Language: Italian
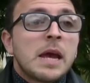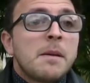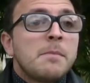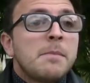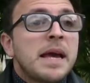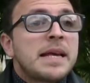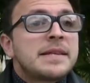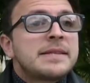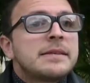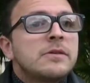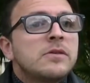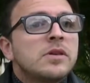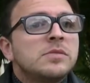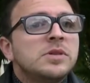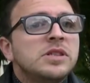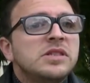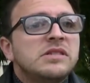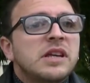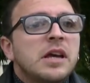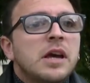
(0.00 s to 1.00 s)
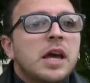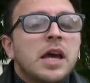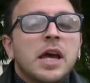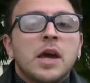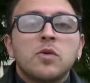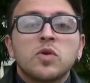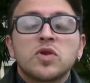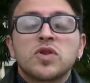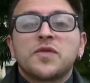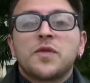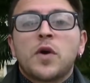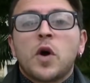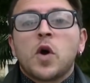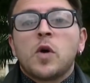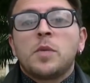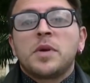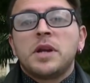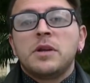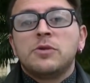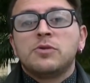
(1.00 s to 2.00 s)
Beh, sicuramente è uno
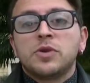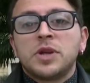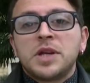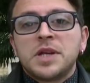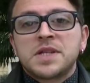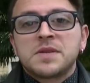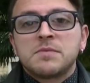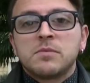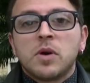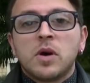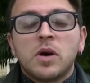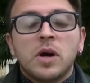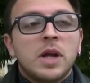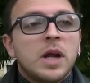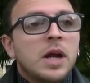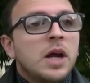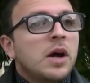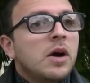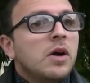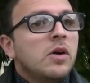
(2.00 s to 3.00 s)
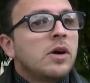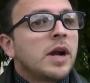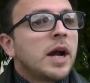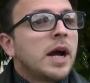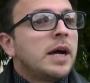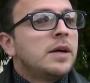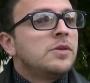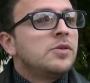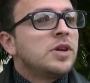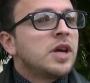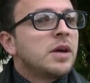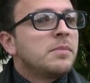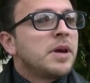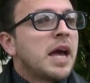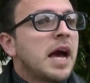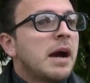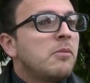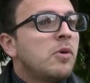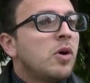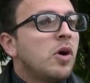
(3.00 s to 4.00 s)
sfogo per il turismo, Ora, noi
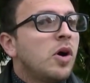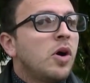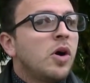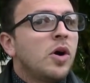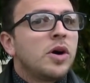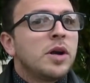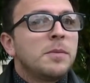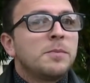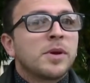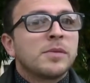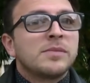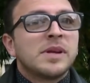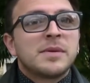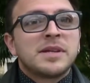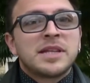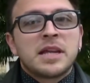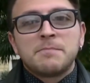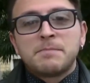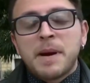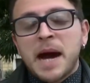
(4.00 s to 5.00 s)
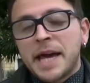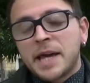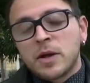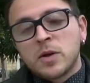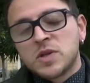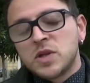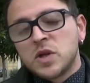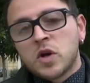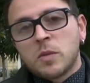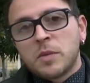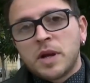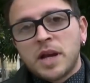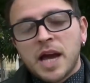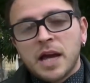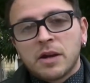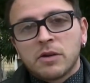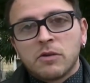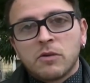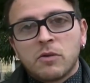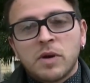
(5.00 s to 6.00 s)
abbiamo il problema del PAI, così come le
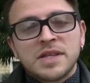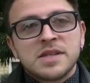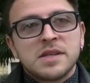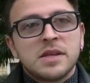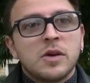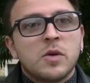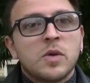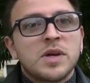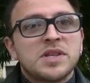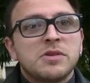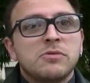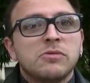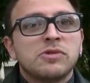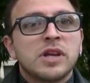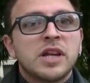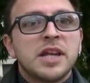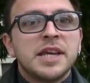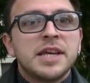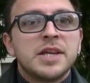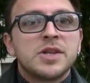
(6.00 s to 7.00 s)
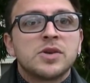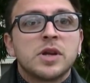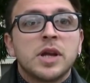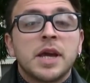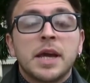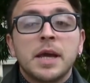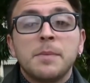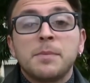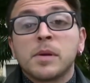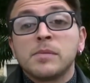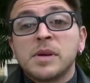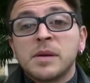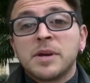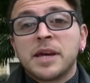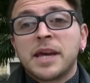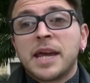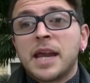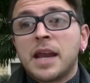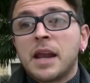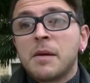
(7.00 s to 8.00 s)
hanno quasi, quasi tutte le isole. Il problema
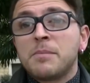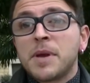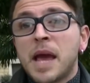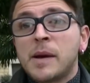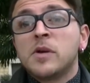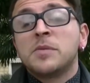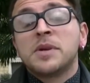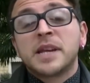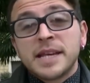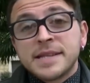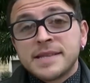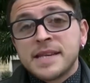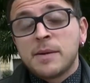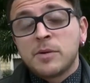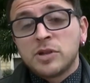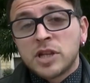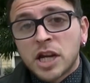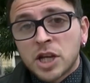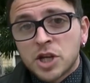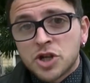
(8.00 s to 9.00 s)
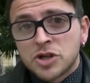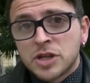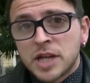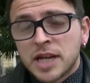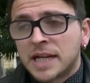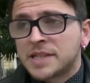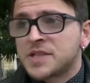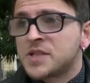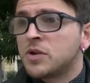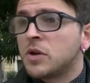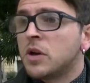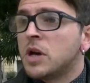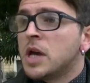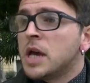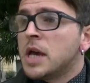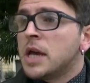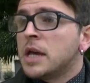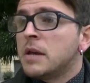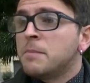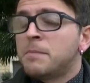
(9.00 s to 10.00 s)
è che l'abbiamo perché siamo nella regenerazio.
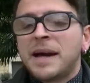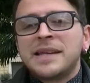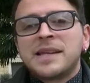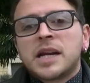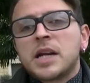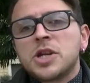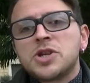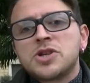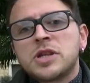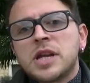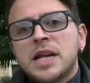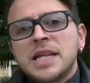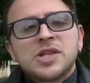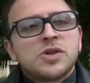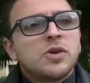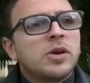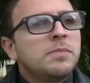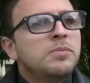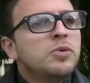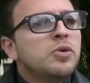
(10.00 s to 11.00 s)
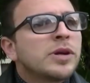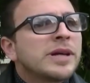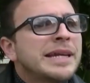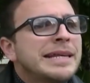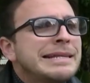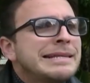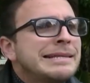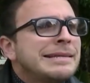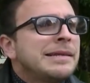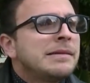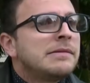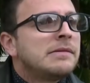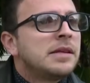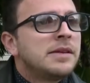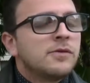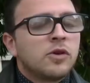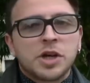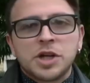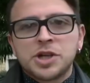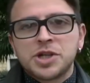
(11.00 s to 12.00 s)
Il PAI della regenerazio è il più
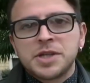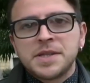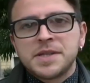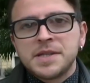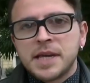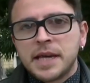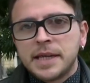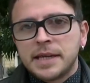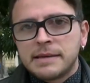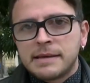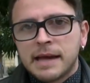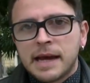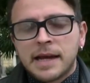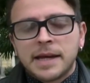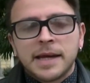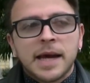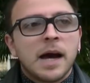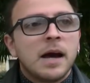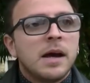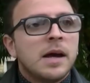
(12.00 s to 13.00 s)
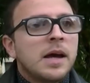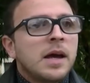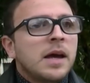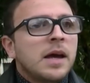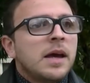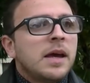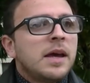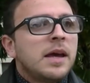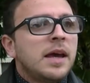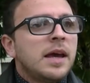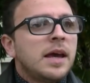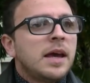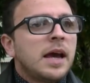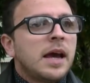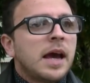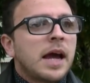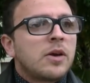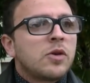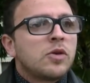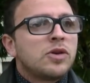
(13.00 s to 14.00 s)
restrittivo che ci sia in Italia e eh,
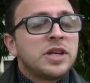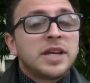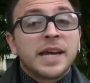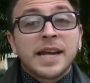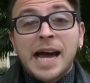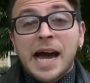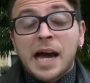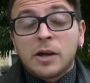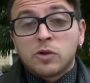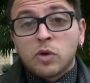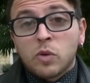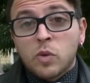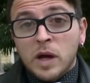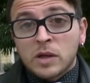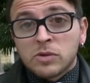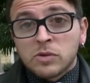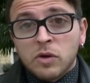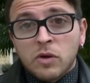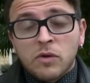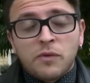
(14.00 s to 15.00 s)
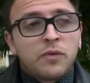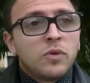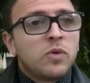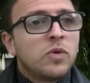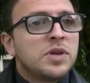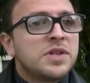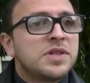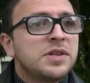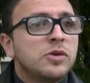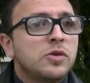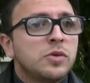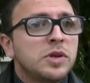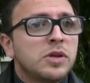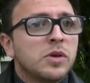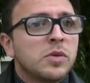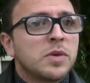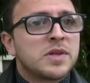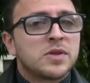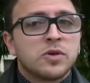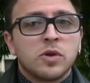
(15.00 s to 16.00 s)
hanno dichiarato quando fu
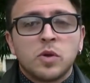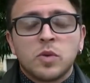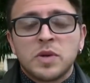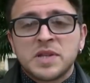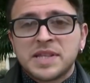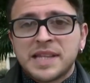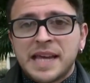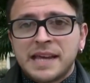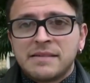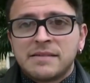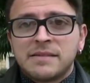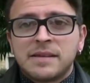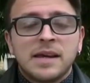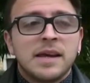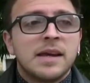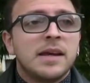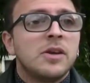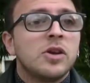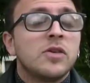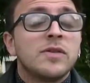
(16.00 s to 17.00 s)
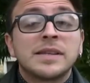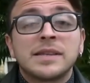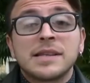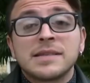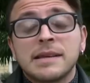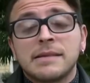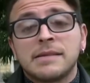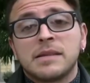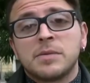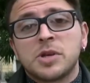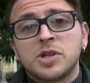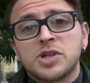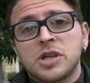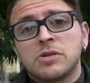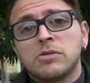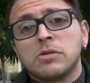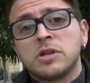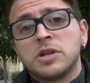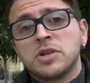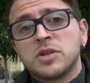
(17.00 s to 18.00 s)
istituito questo quest'ente il
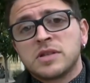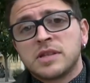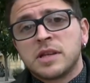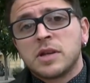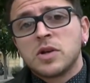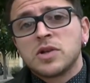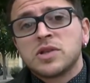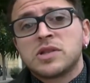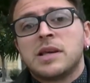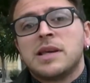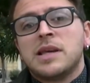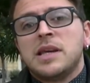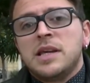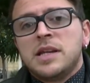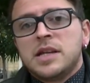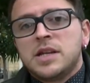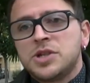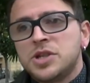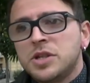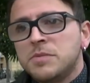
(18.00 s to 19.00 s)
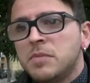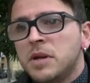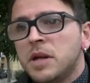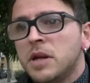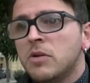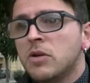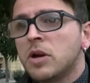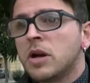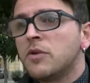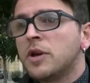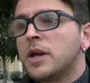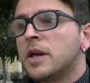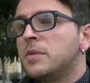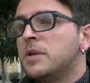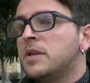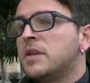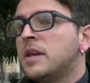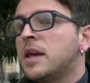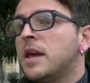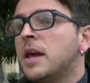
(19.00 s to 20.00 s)
97% delle nostre coste inagibili. Ora voi
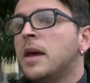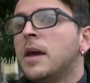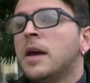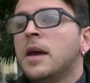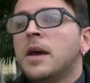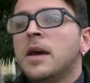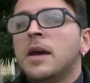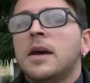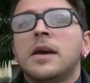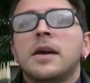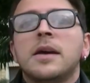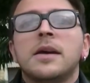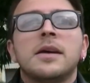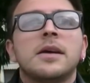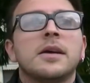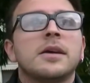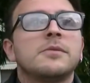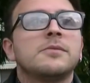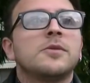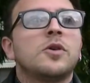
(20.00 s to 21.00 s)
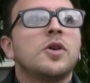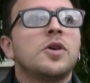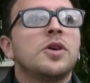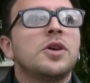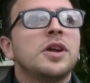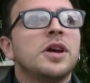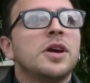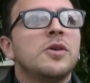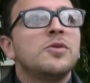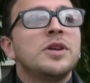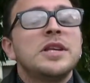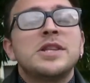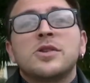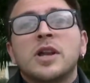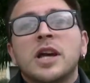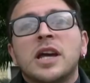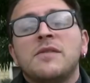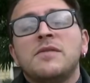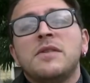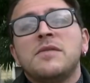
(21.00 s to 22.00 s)
capite che eh, con
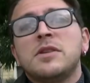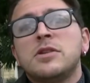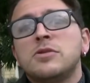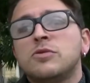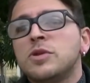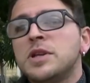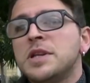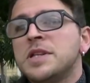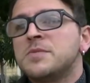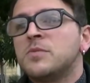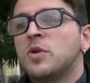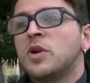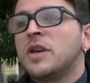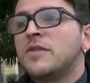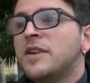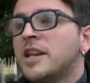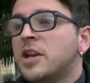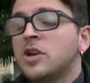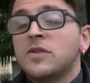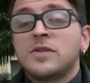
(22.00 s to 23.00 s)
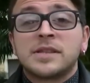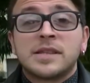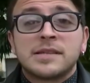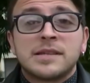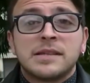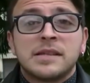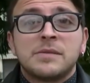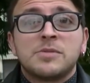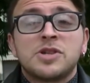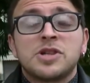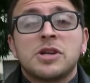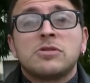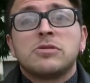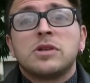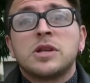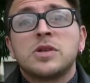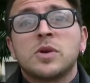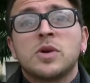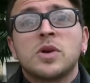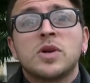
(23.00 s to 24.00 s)
un'isola che vive di turismo ad avere il 97%
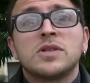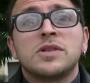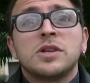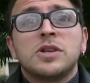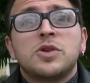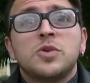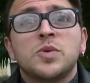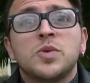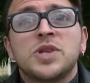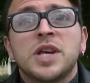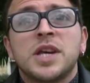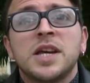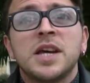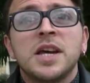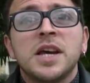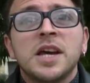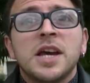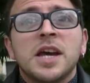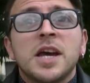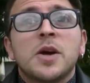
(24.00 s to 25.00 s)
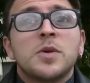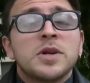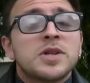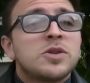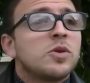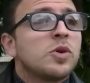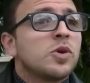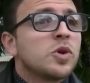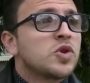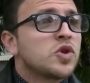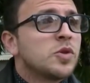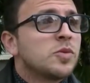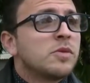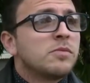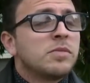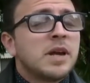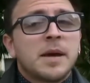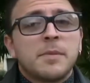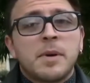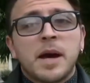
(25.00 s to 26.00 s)
delle sue coste chiuse, questo è un grosso
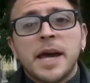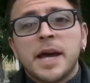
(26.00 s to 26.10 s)
problema.